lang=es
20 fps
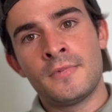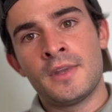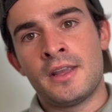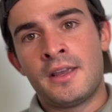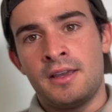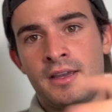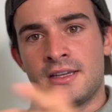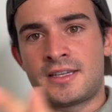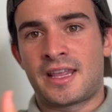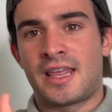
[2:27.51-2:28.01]

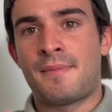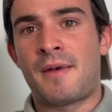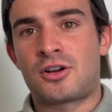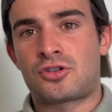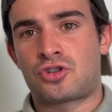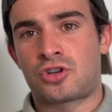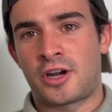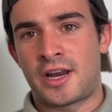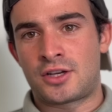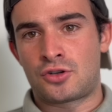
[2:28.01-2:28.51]
Y si además
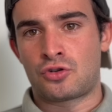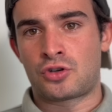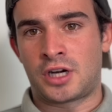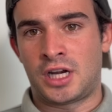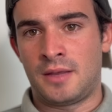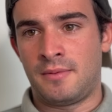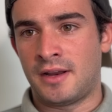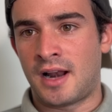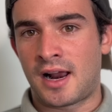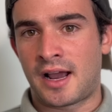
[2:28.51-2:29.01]
os queréis
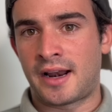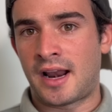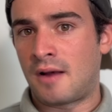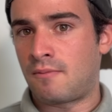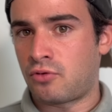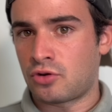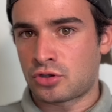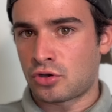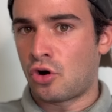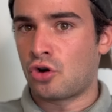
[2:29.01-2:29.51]
suscribir al canal,
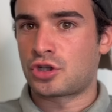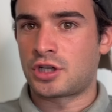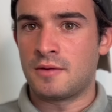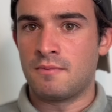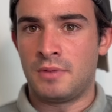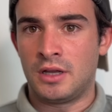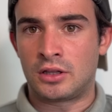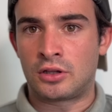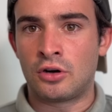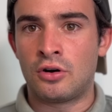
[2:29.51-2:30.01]
pues os
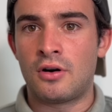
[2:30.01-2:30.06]
invito